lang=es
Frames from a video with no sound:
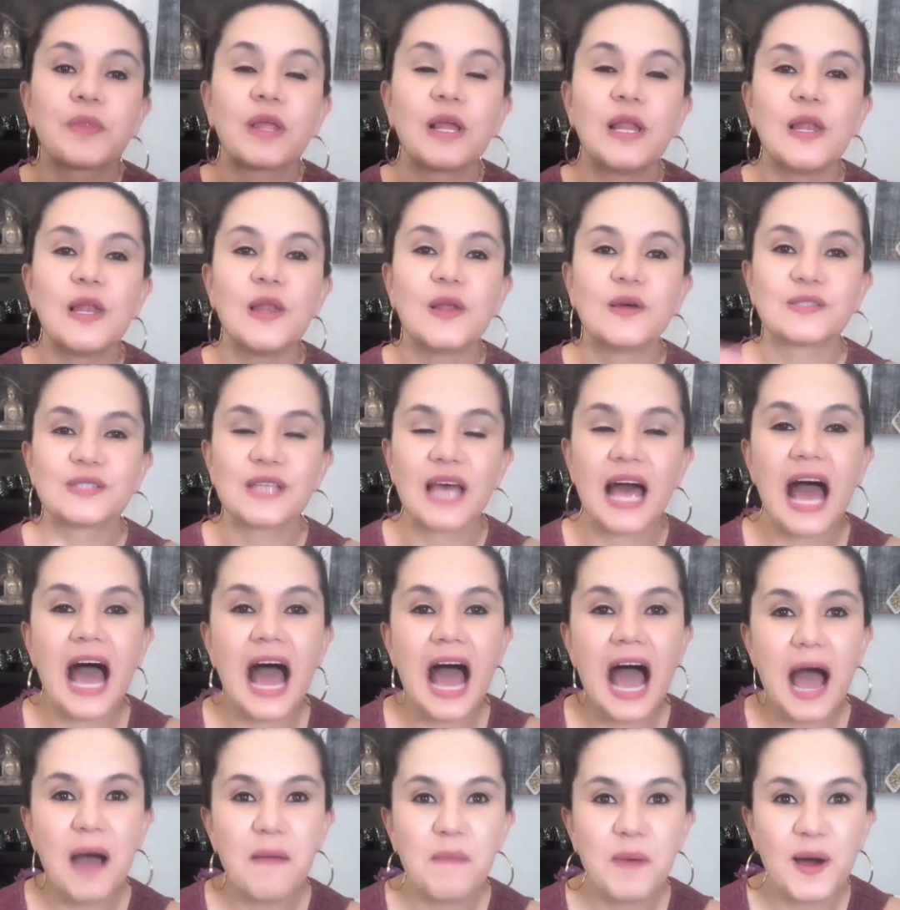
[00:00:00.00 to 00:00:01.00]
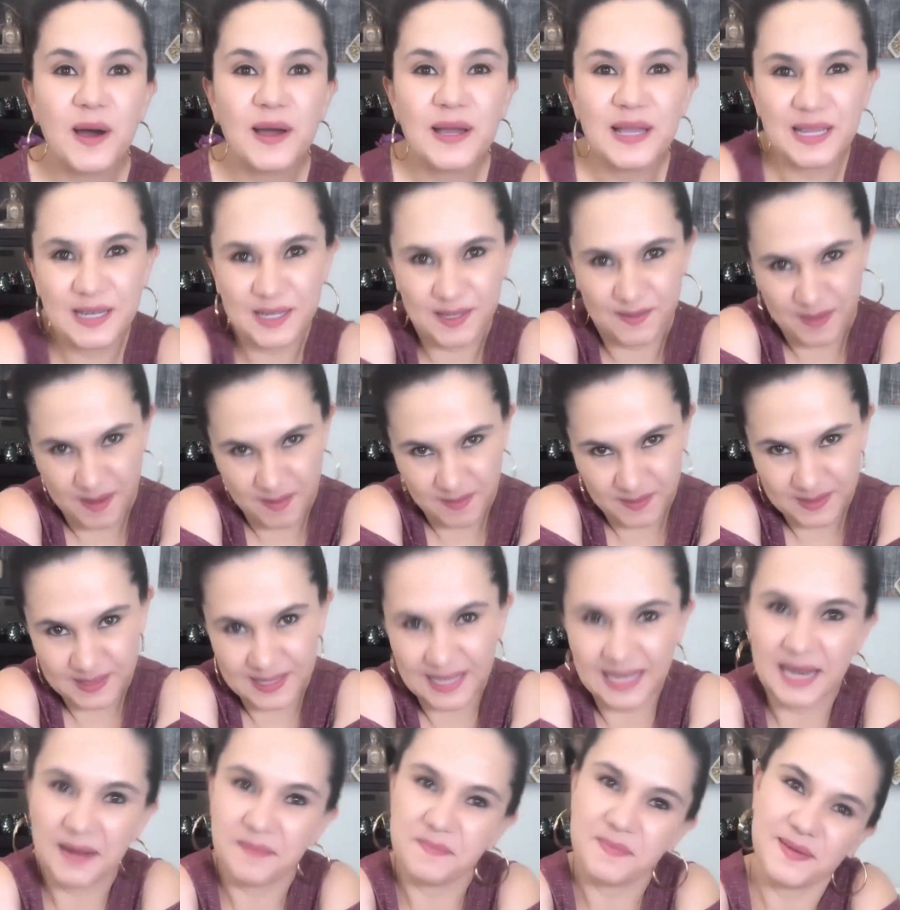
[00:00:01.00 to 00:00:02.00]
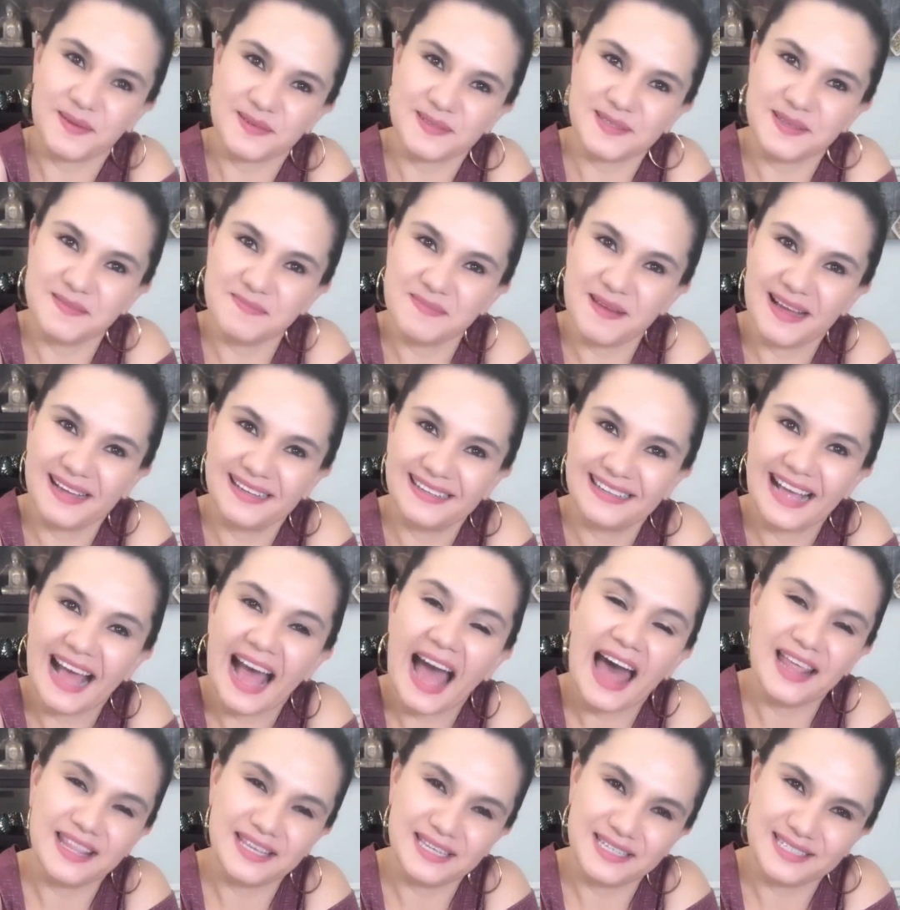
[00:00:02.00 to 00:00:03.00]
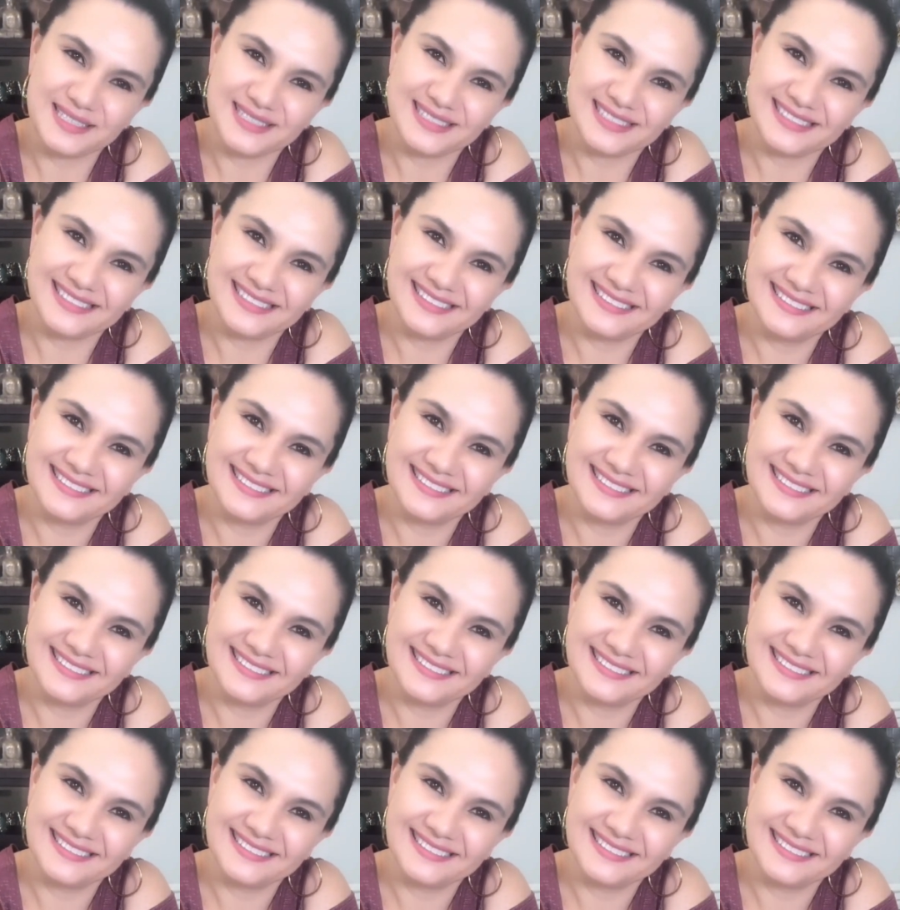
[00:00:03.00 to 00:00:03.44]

Los amo y nos vemos en la próxima. Adiós.